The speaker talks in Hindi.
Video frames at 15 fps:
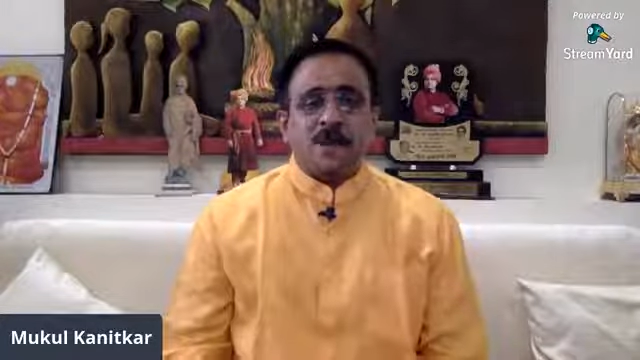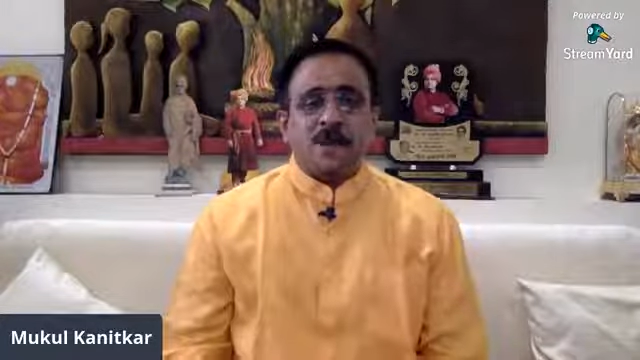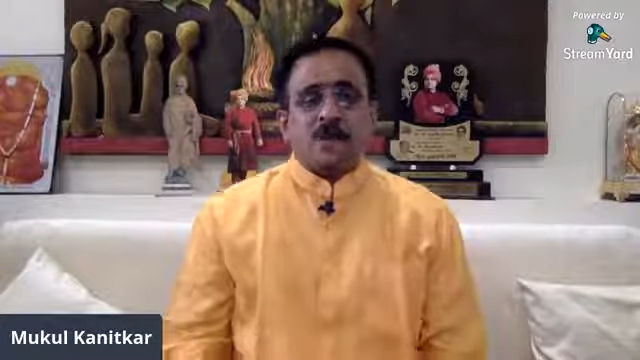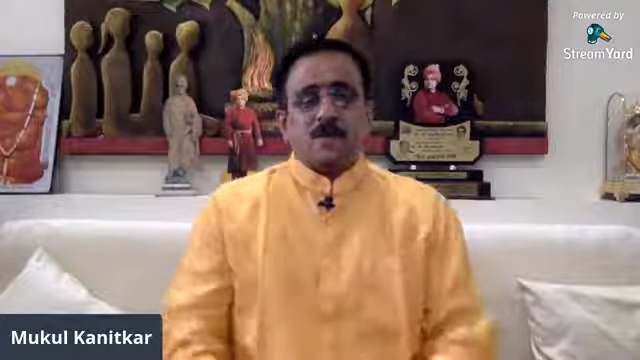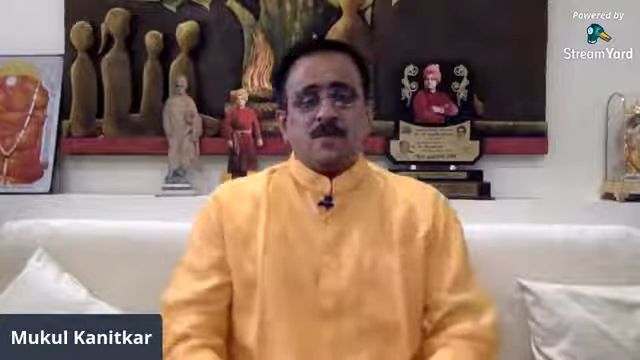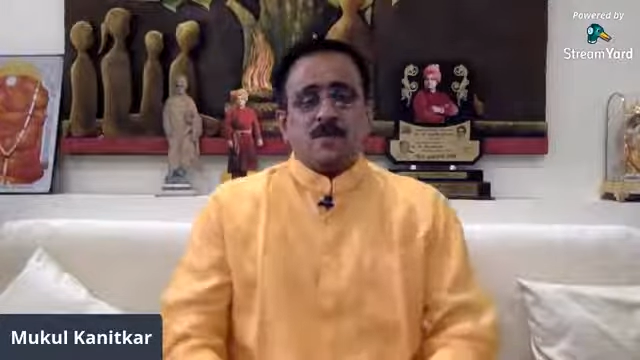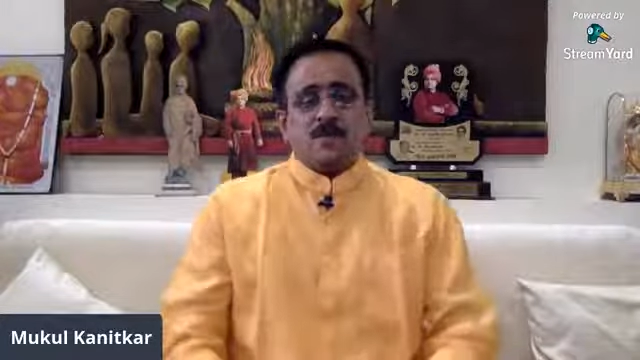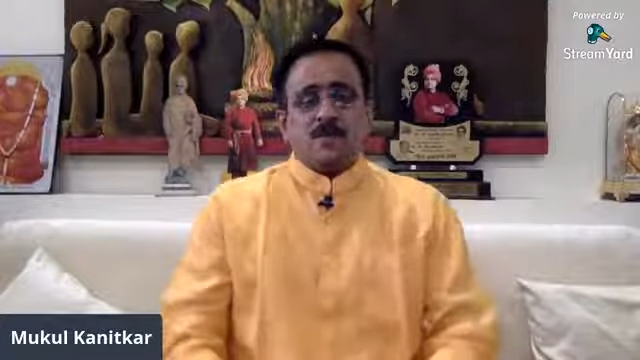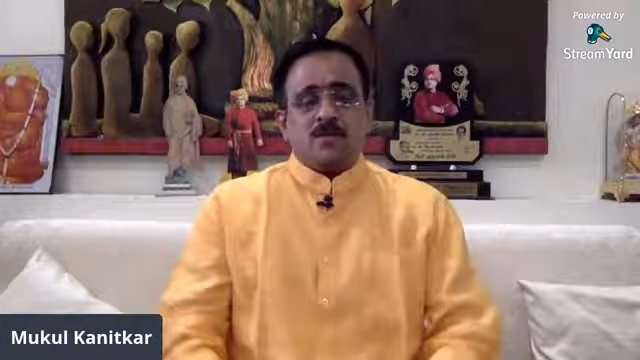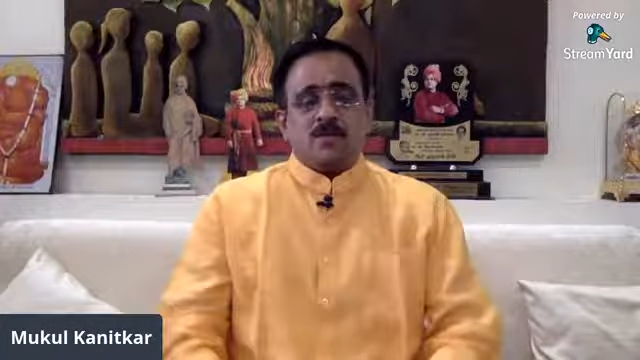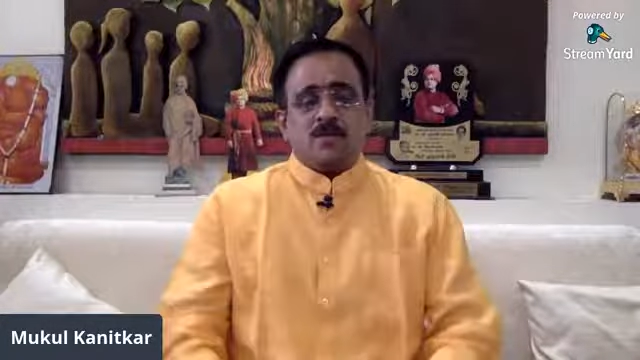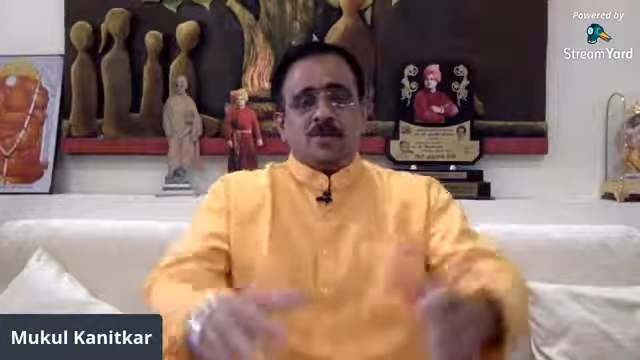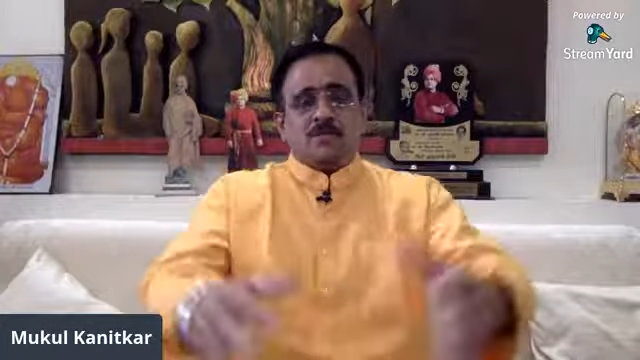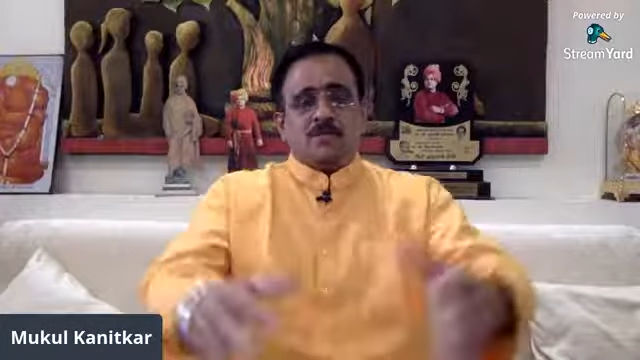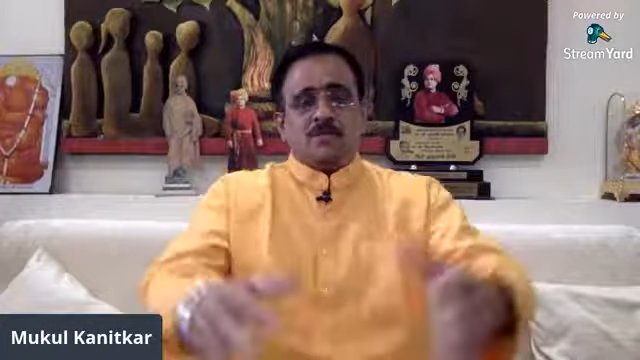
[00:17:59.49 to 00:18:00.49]
और
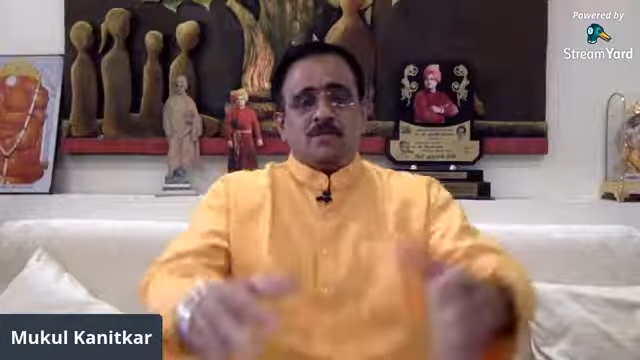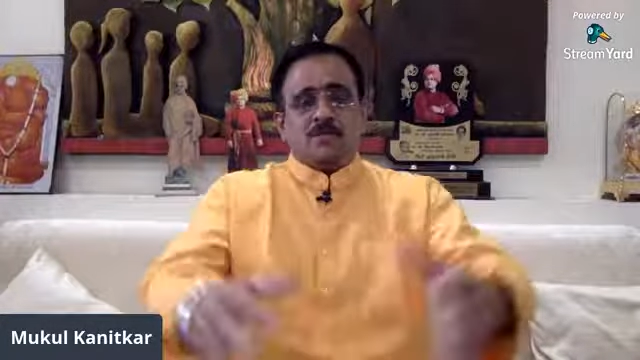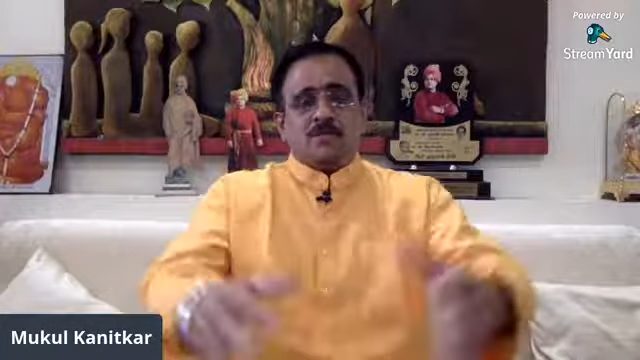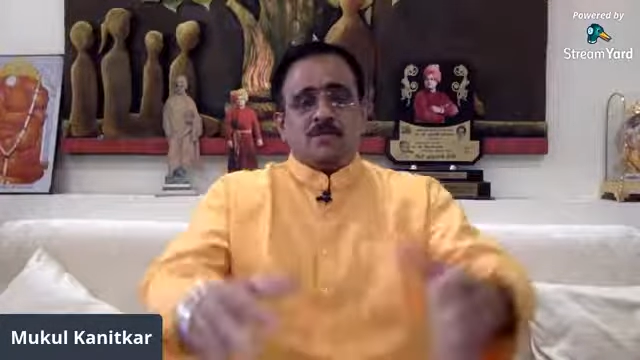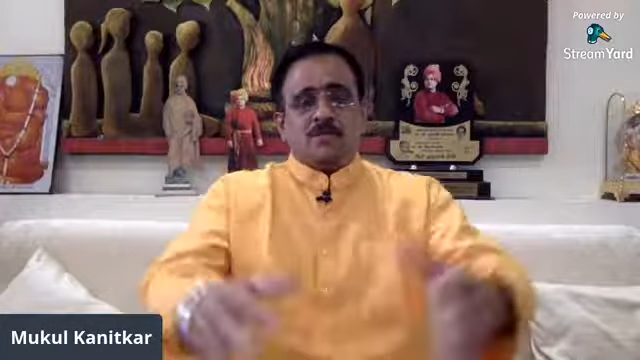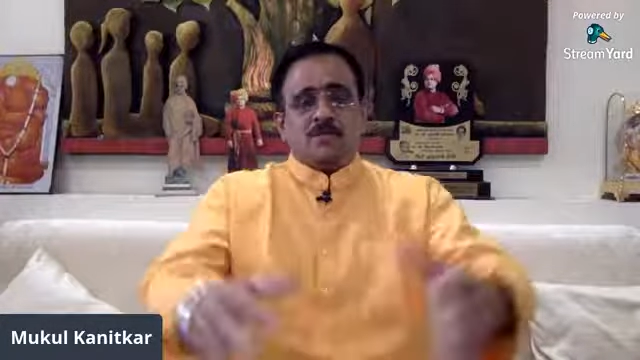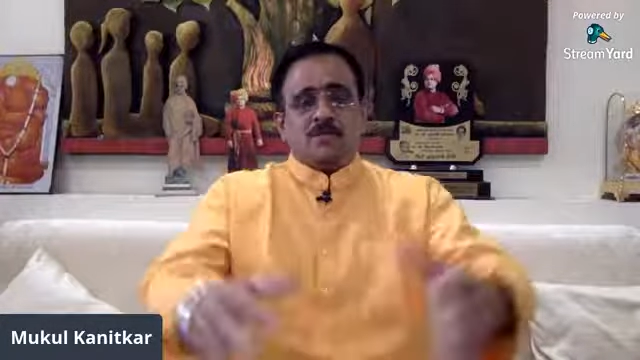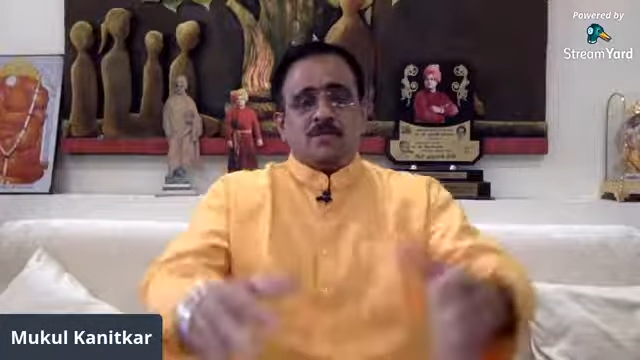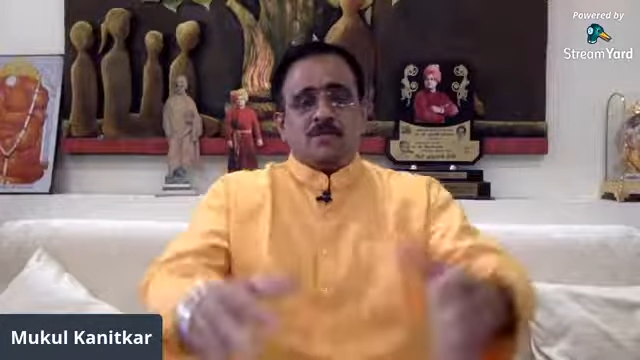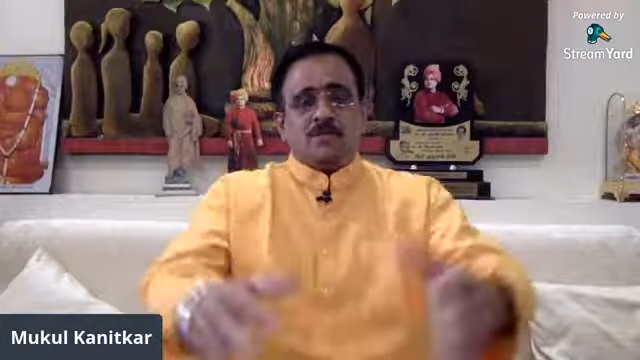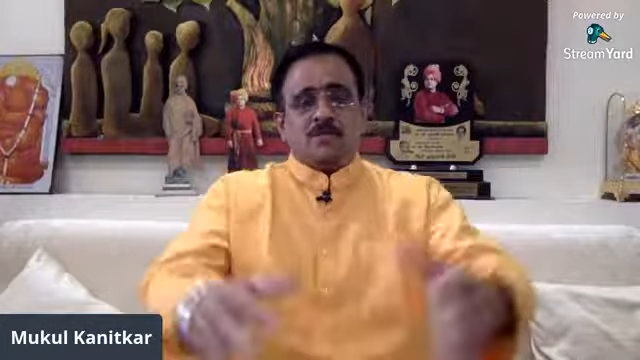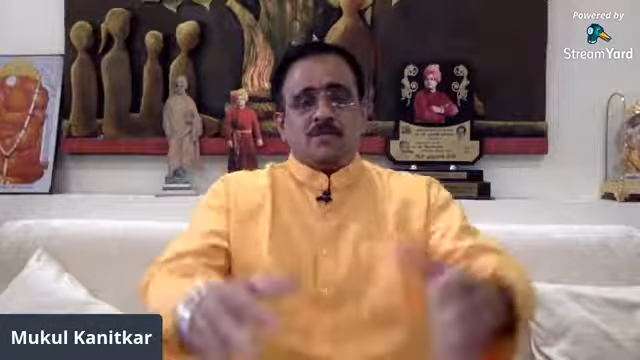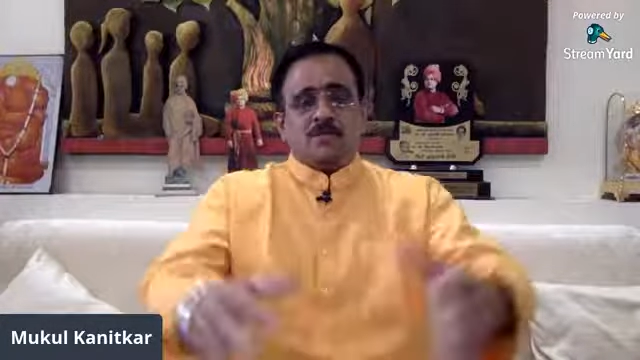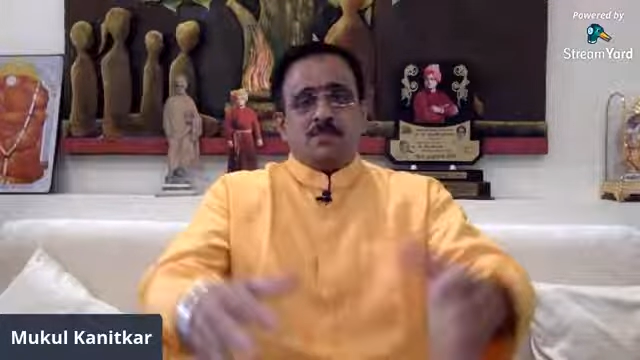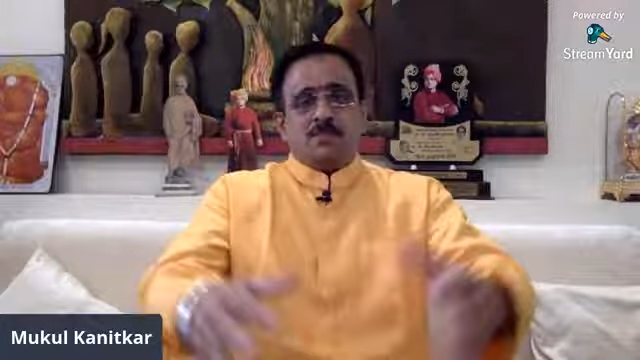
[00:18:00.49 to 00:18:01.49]
गंगा जी
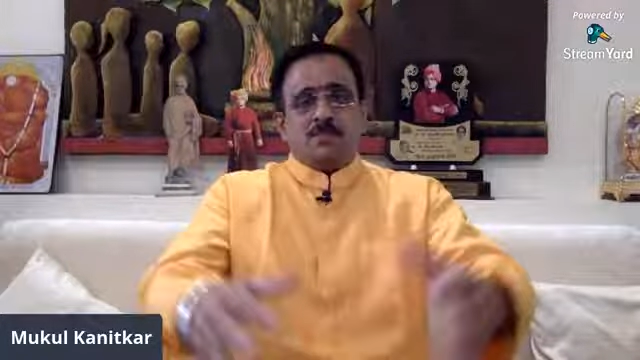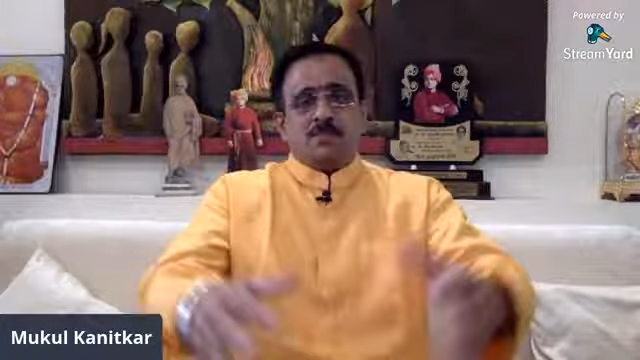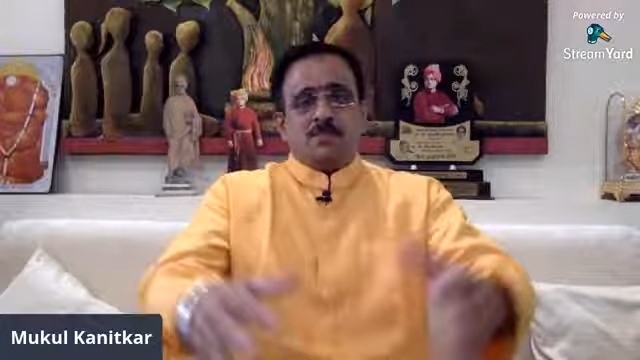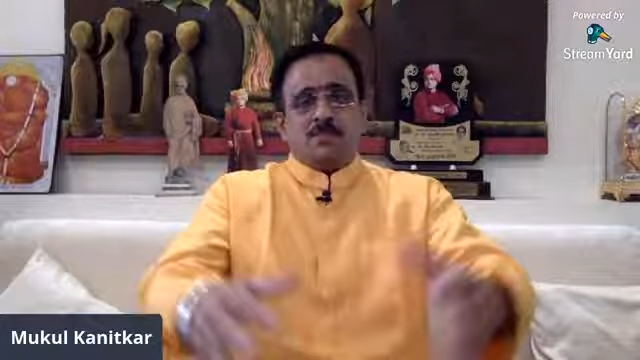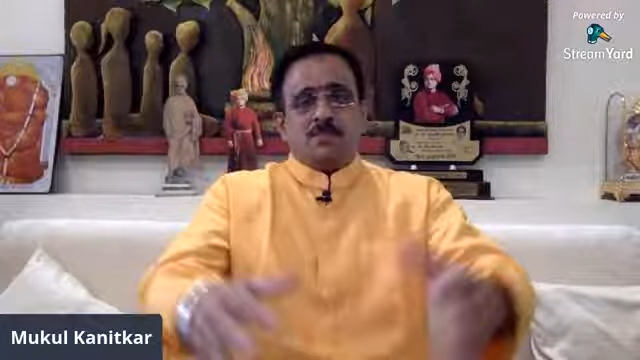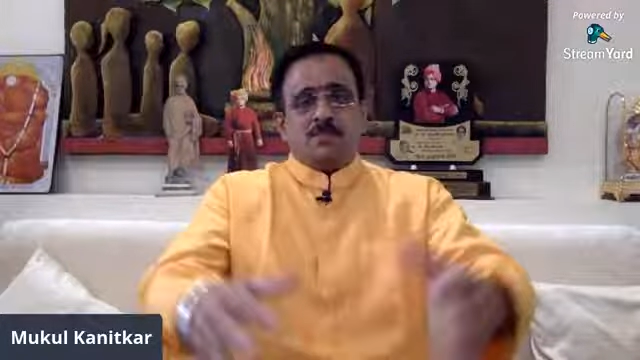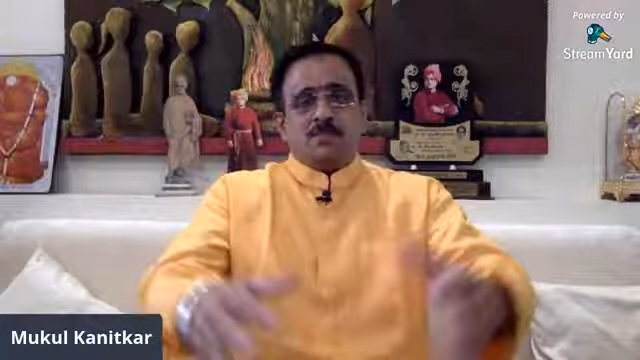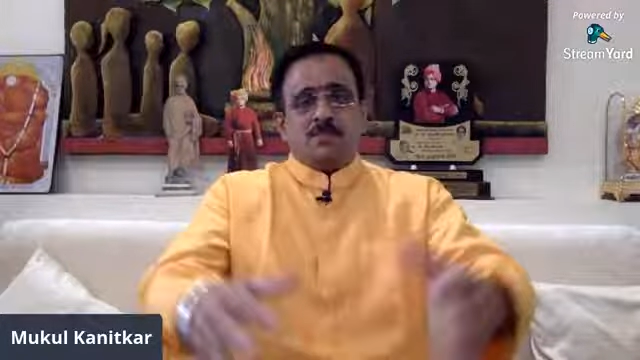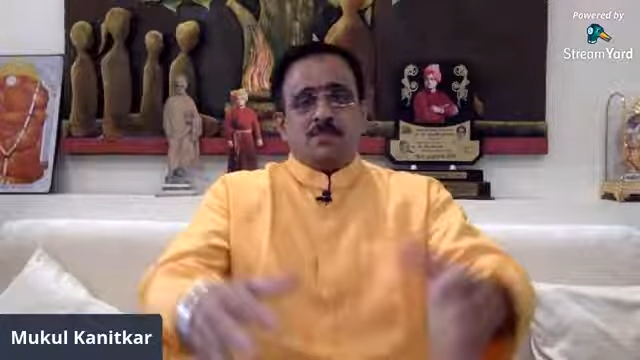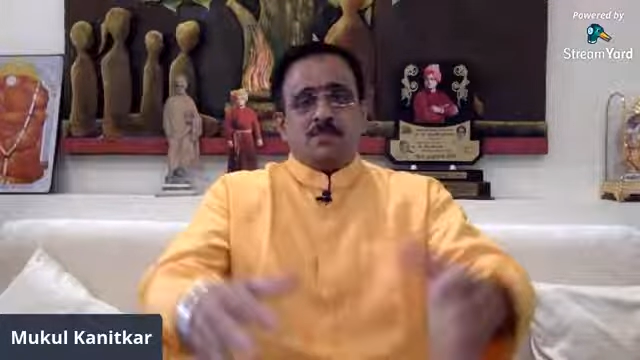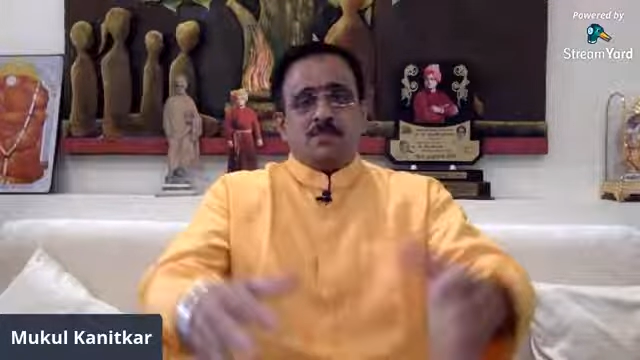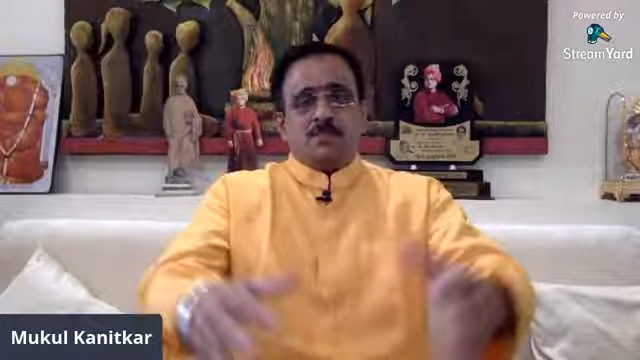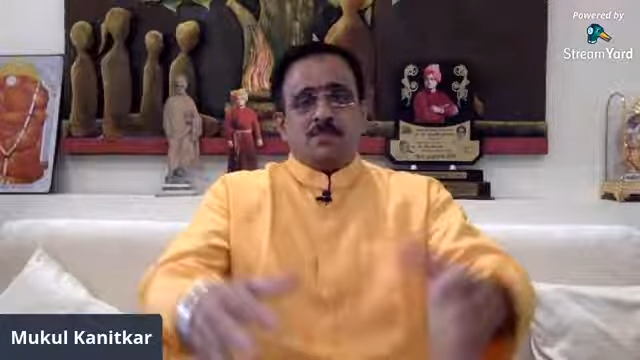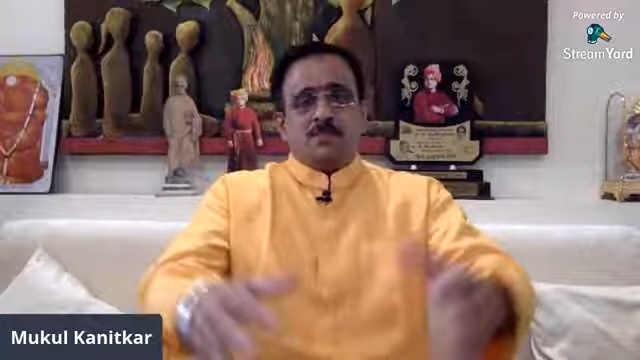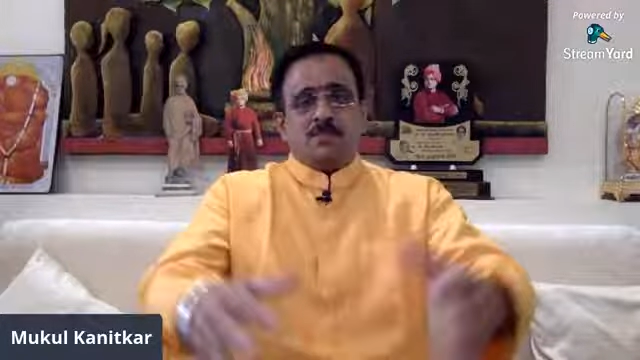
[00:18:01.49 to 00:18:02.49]
में एक शिकाय पे
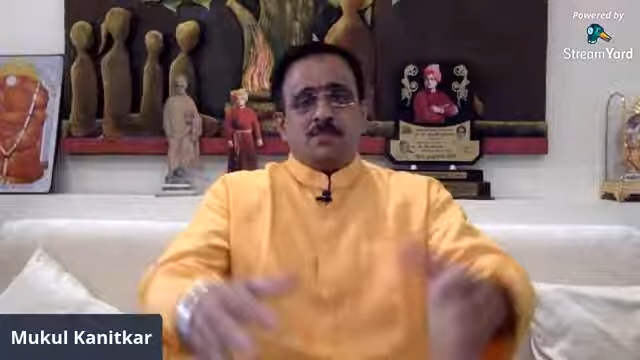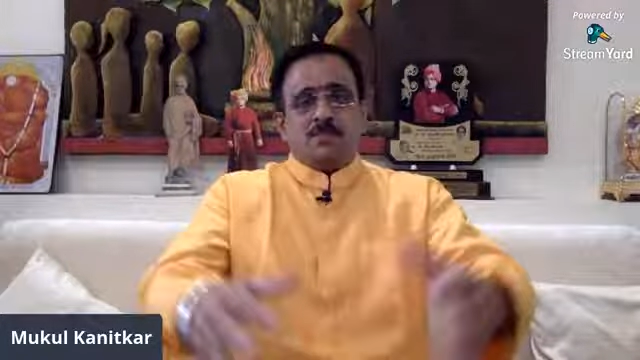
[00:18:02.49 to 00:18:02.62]
नाव पे